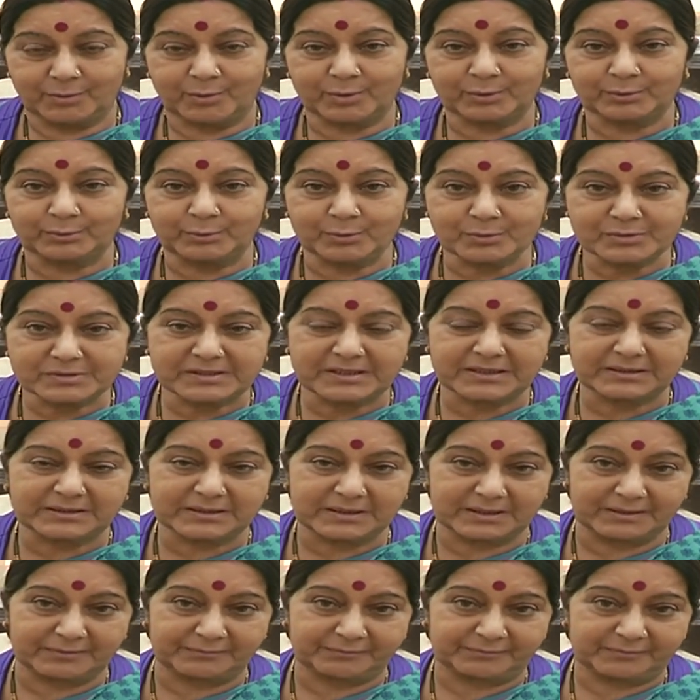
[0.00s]
और दूसरी
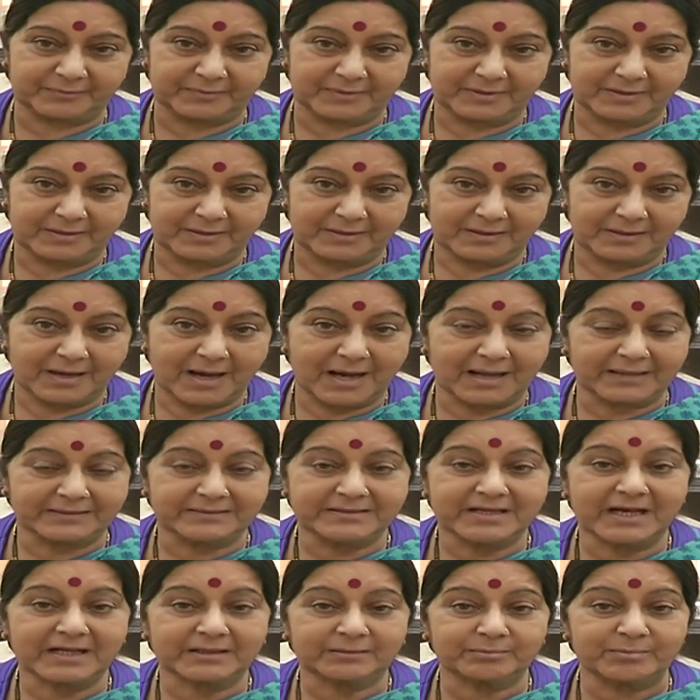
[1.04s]
तरफ
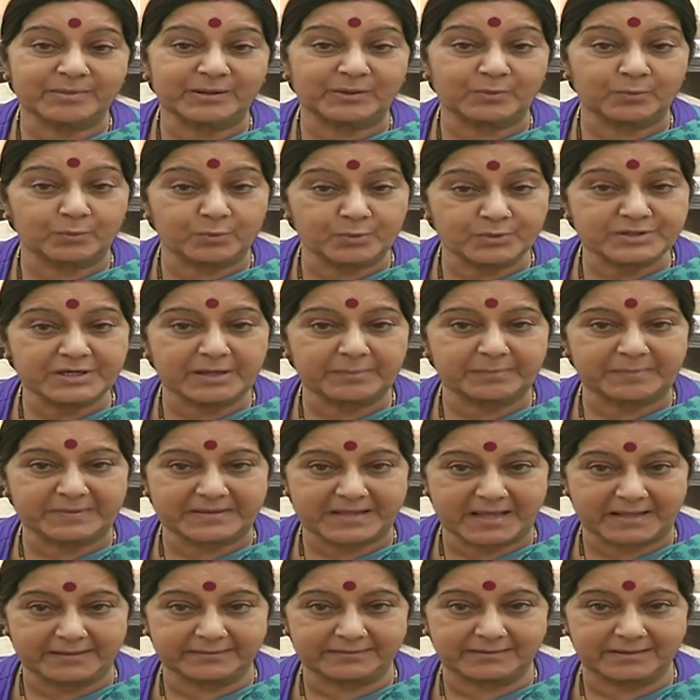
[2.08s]
आध्यात्मिक ऊर्जा
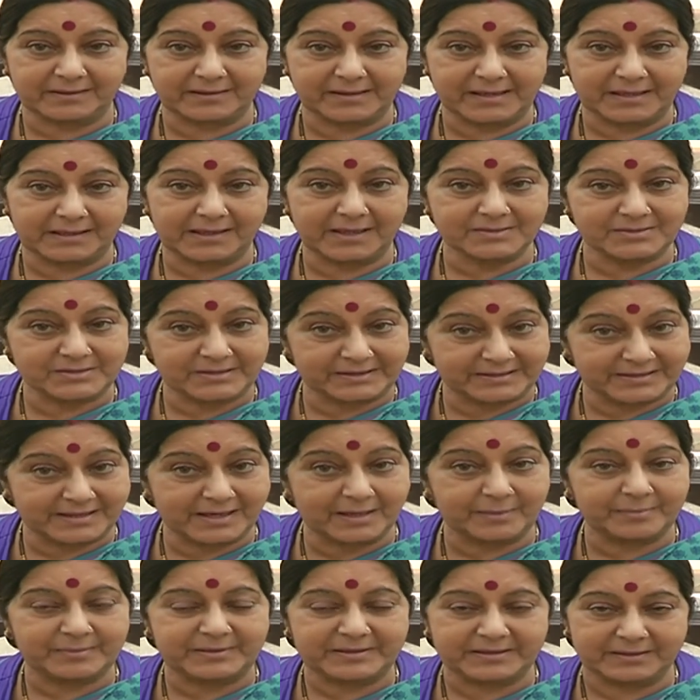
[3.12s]
प्रदान करने का
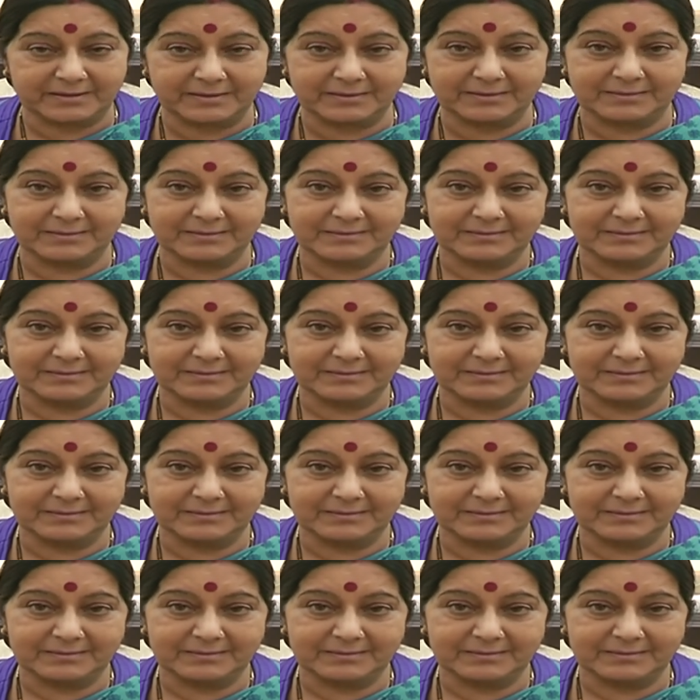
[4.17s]
जरिया भी है